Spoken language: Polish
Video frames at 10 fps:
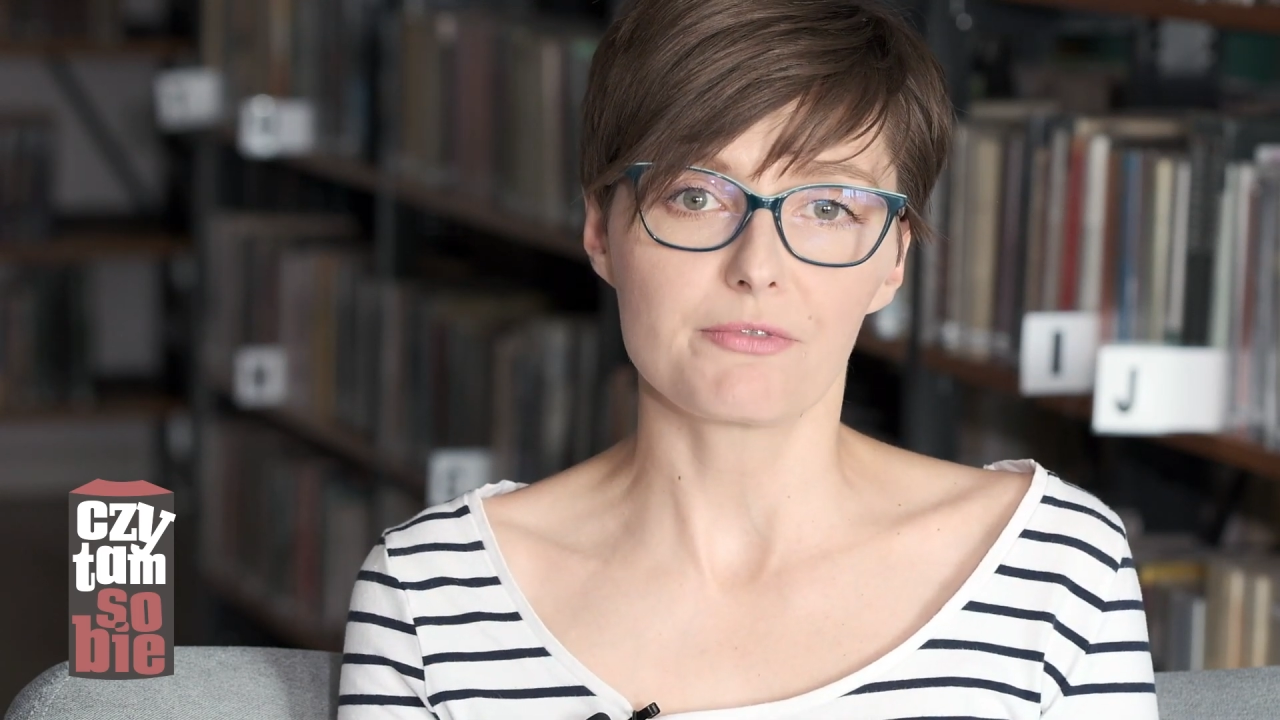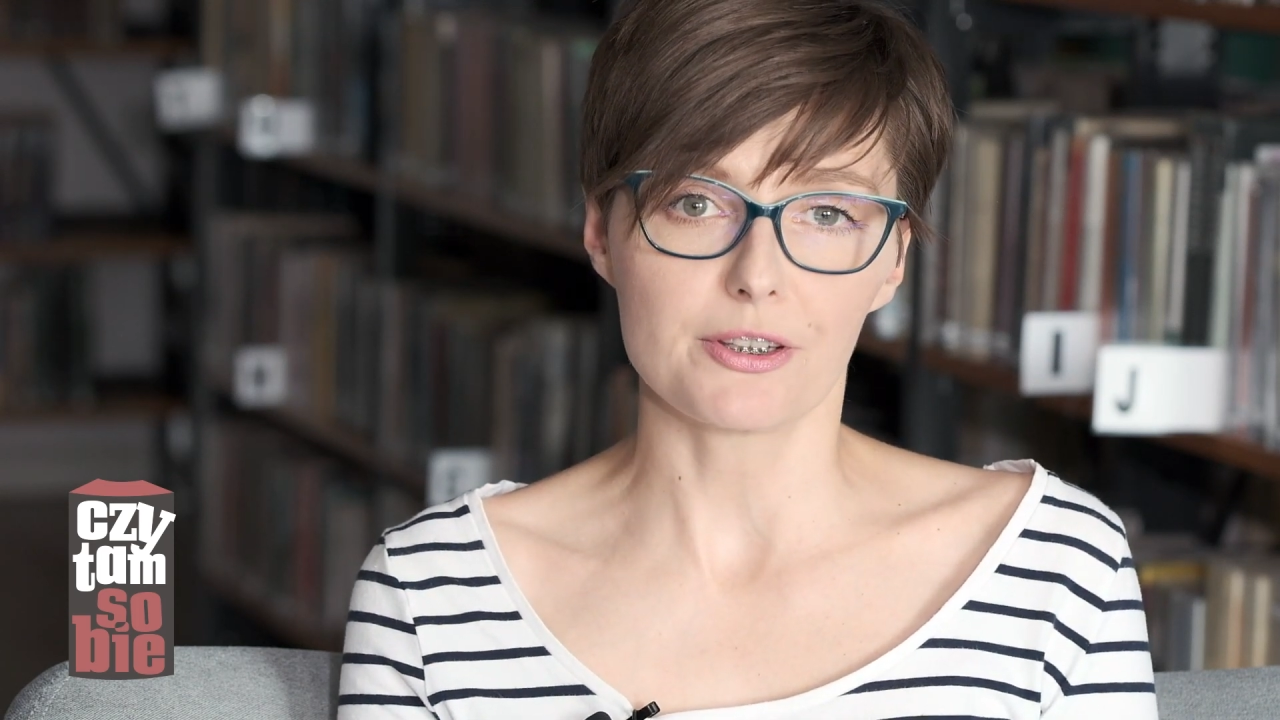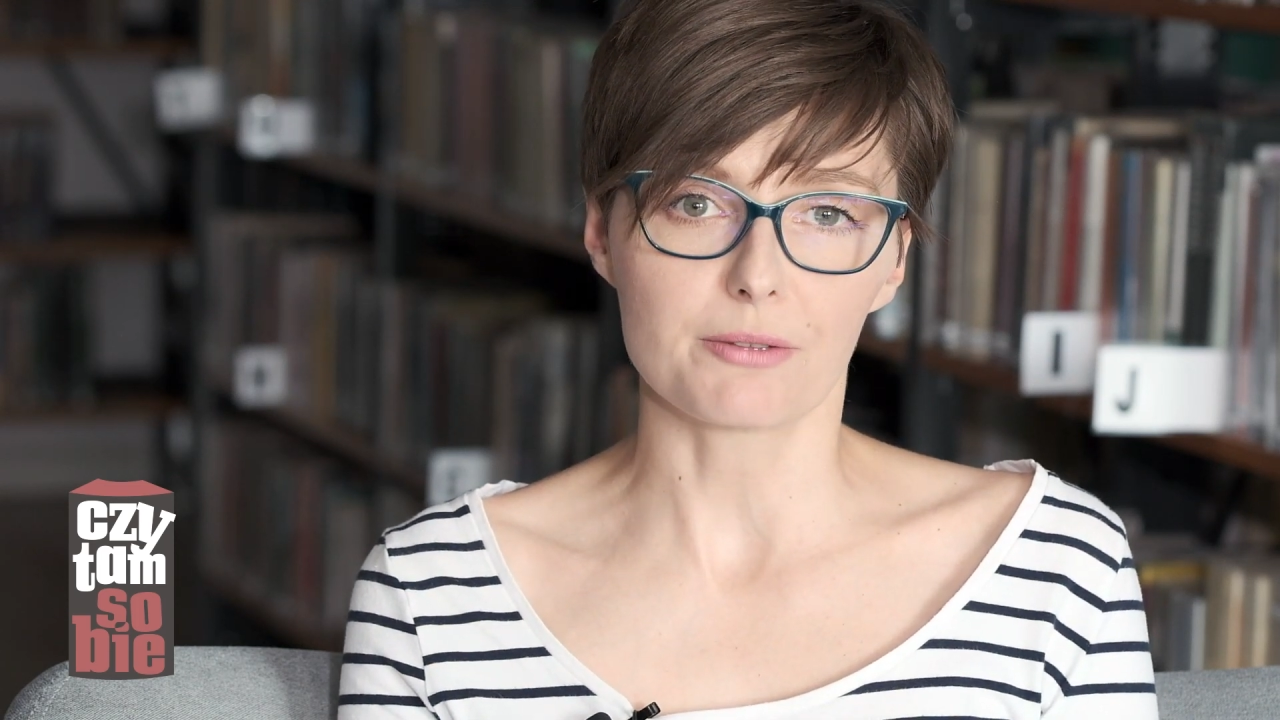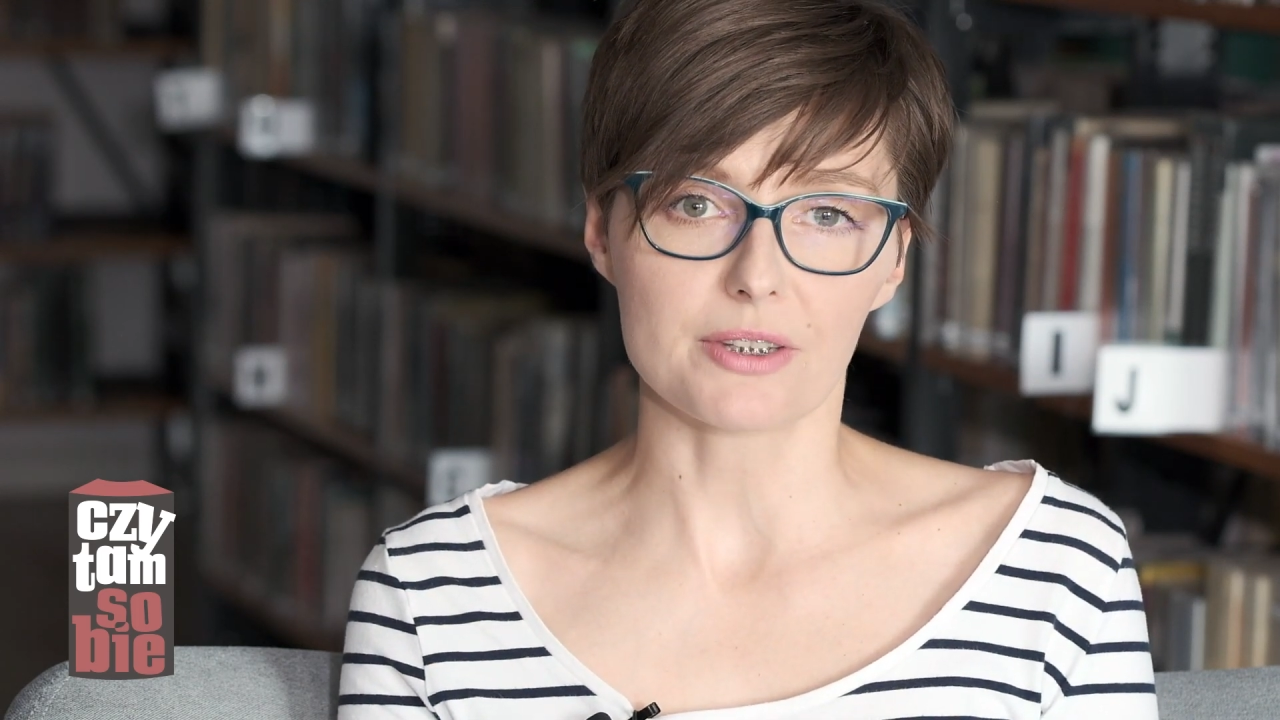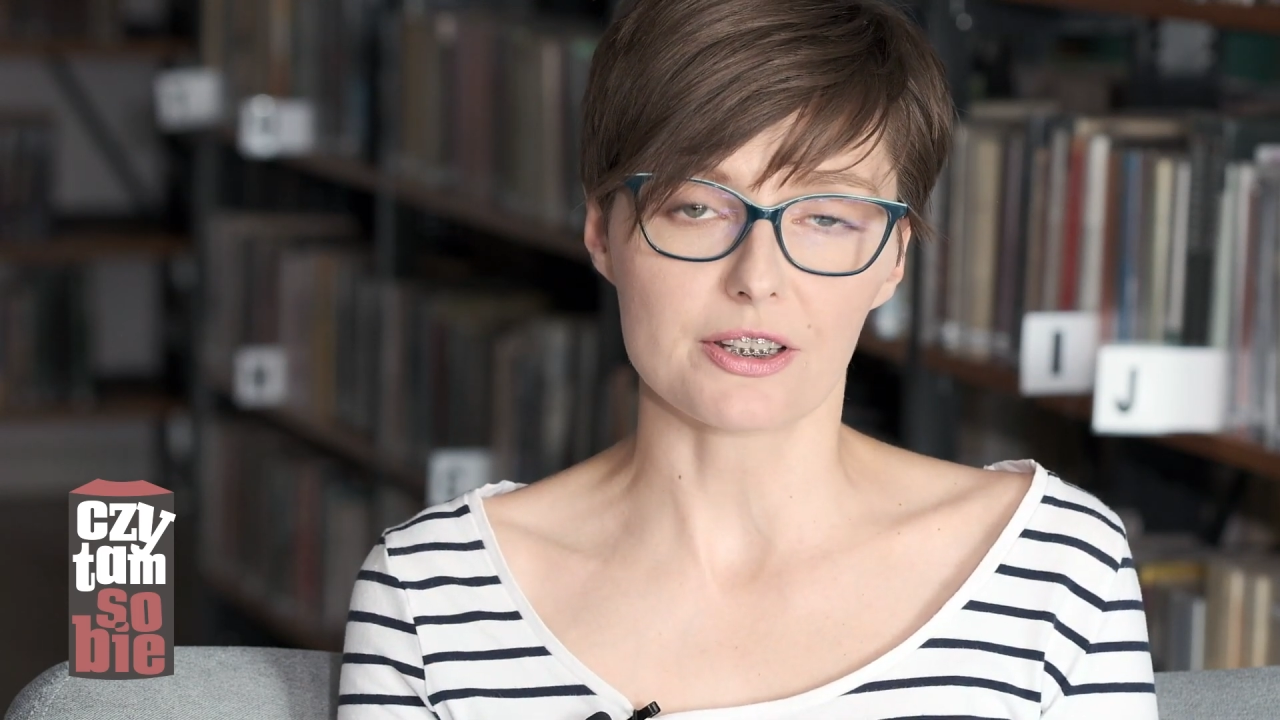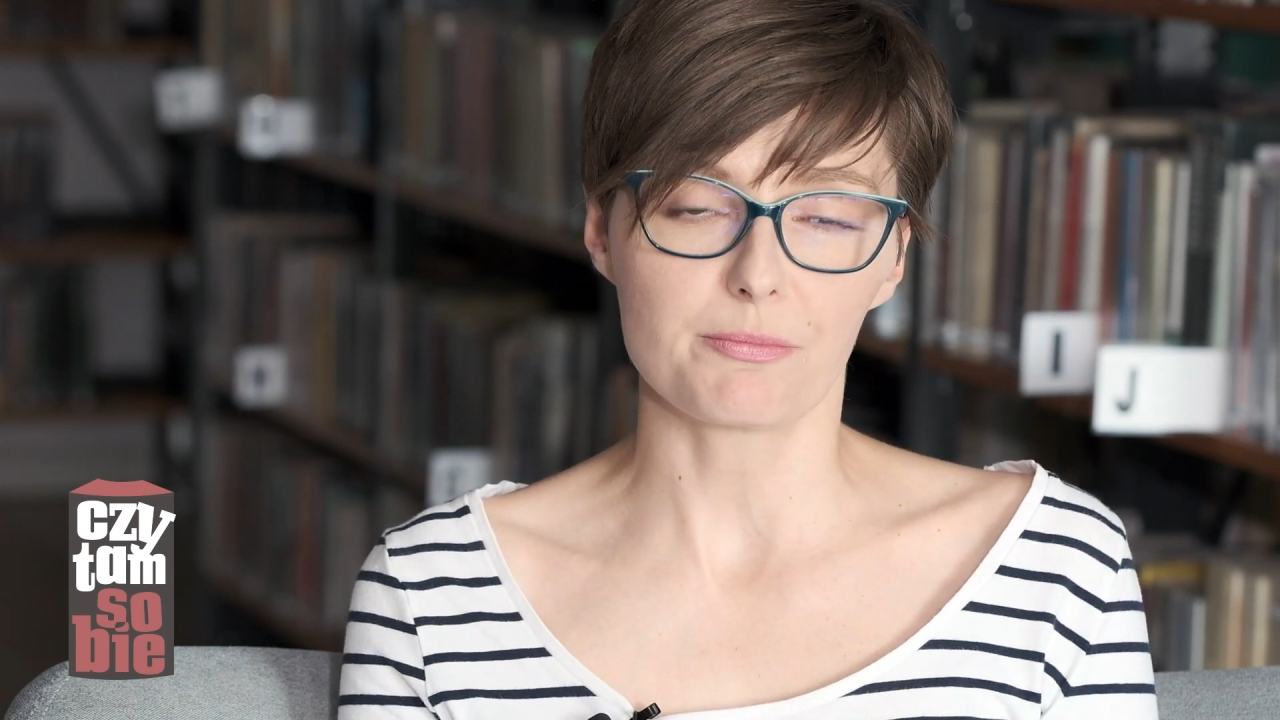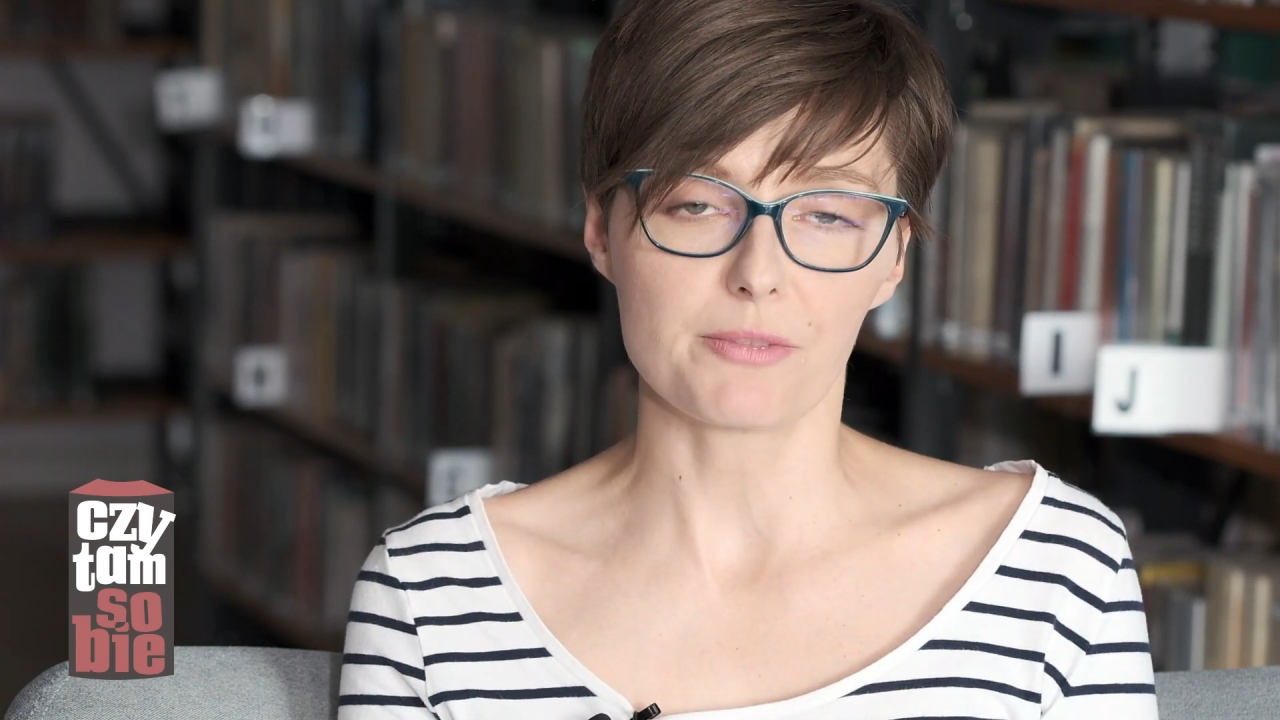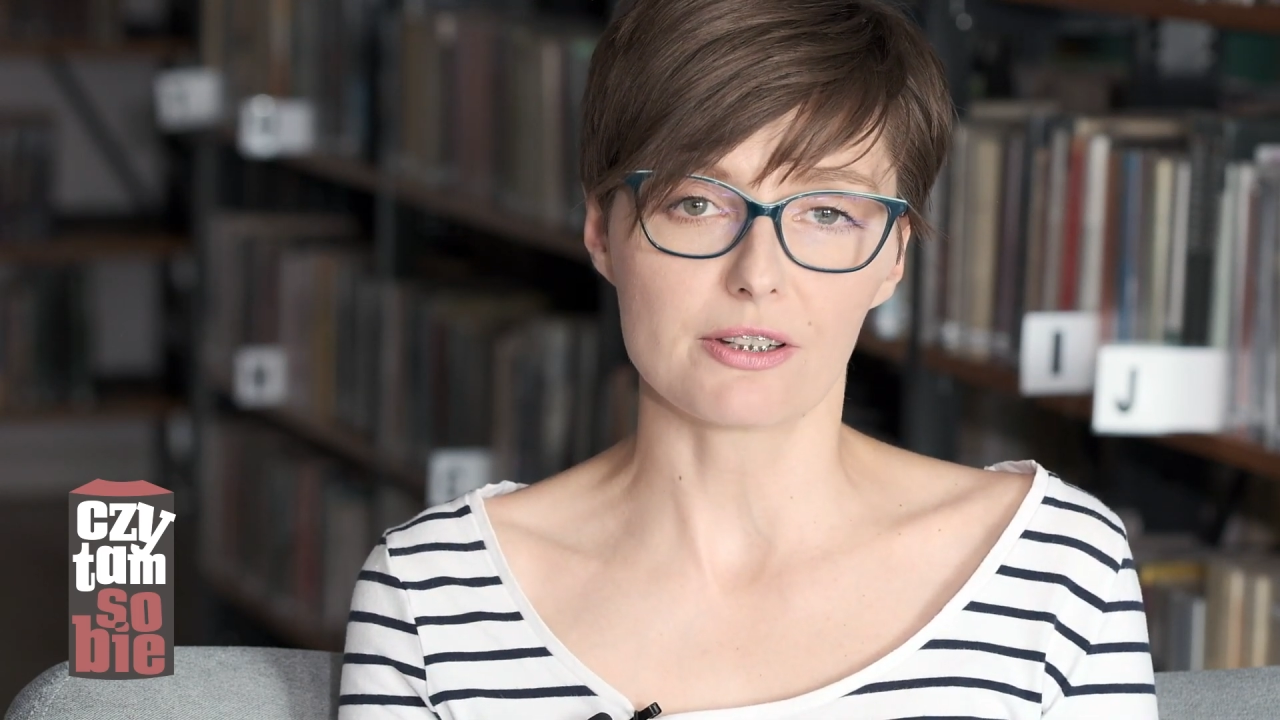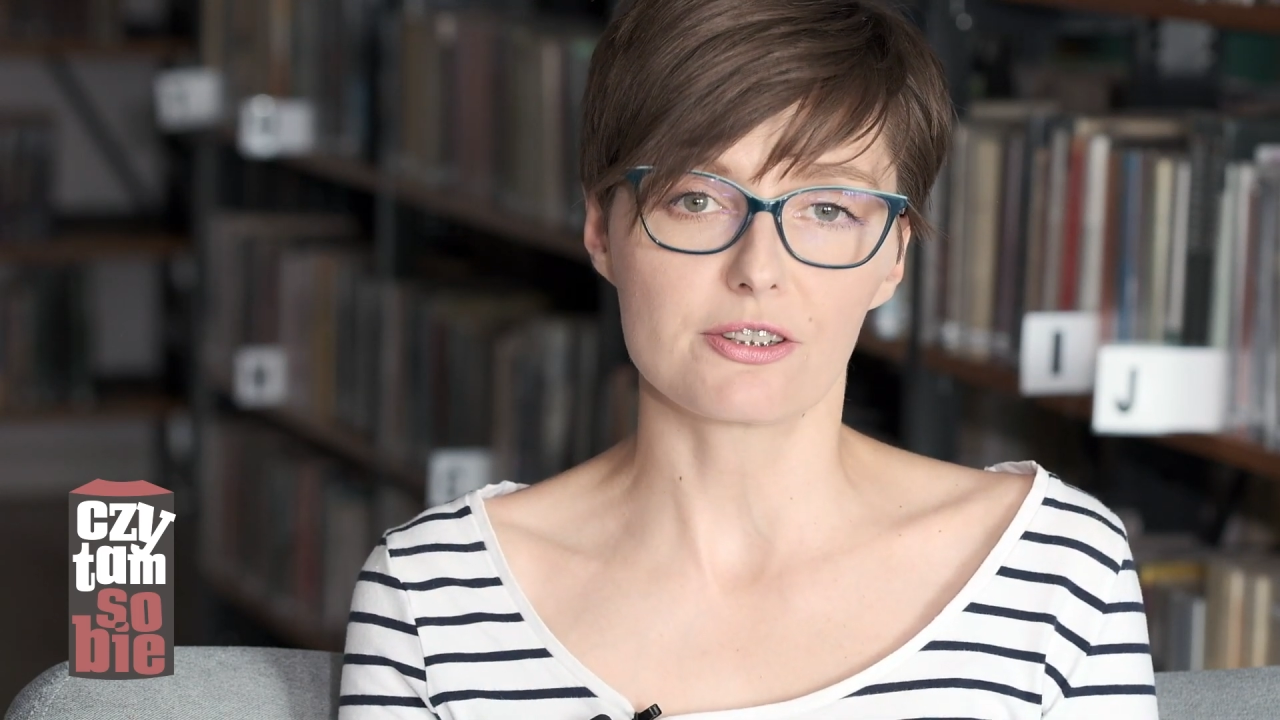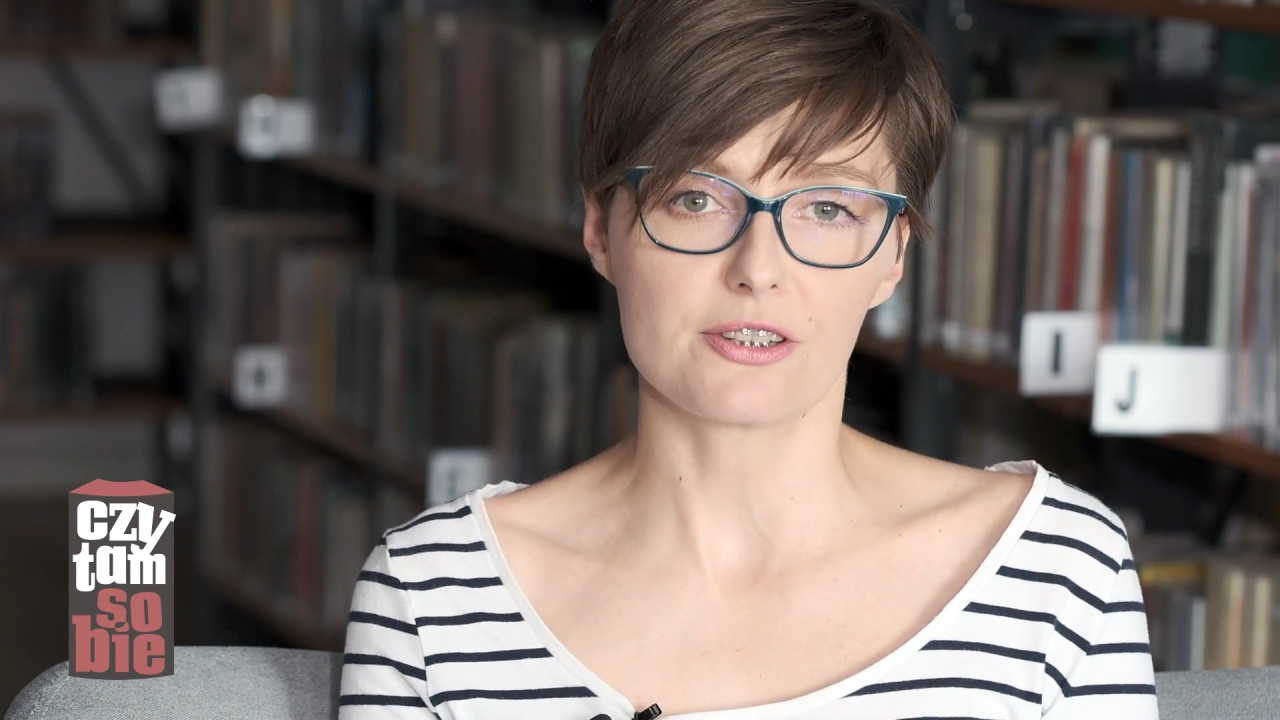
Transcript: winą za śmierć